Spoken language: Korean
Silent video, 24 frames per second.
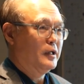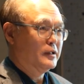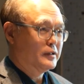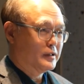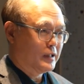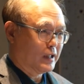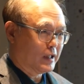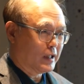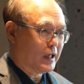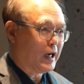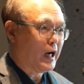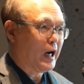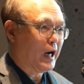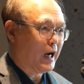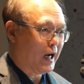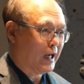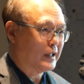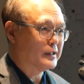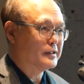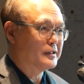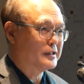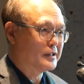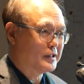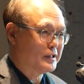제가
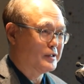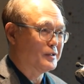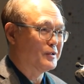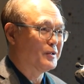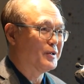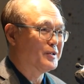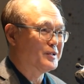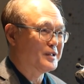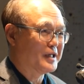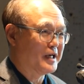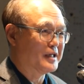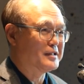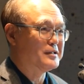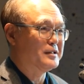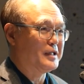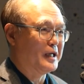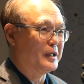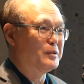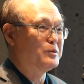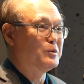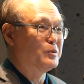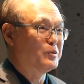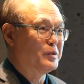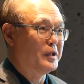아는 기억나는
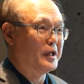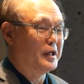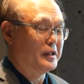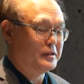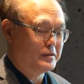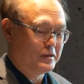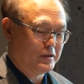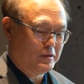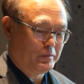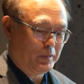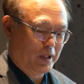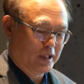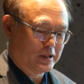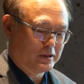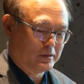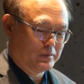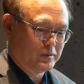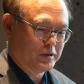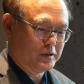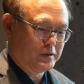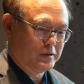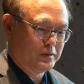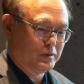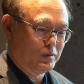한도 내에서
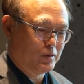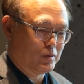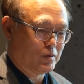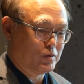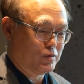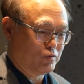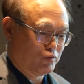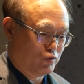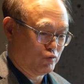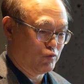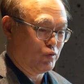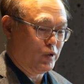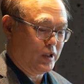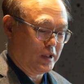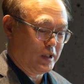말씀을 드리도록 주로